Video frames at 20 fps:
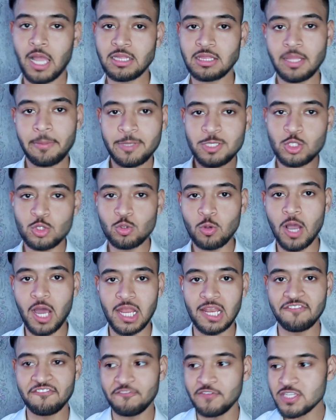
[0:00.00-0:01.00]
حتى
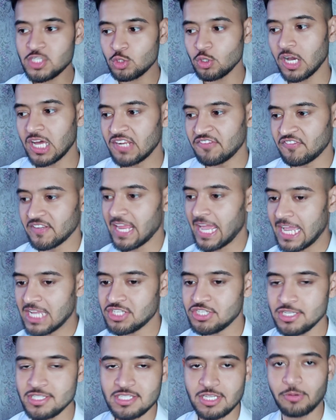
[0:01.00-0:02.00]
بالسوالف بالسوالف
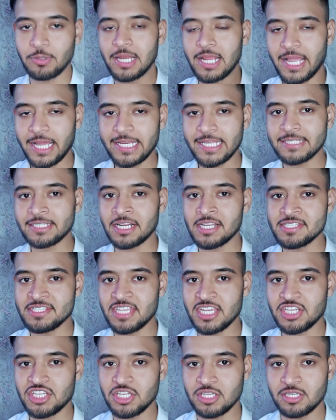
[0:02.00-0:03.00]
الحاكي تسوي لك عليه
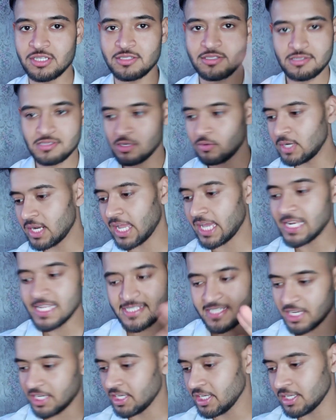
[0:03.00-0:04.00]
ترانزيشن تسوي لك
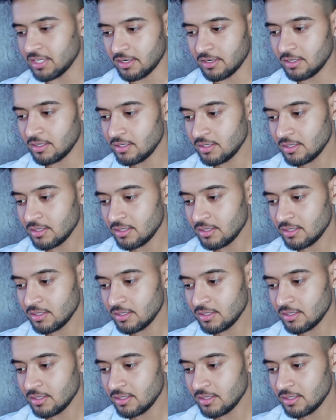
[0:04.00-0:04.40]
عليه تغيير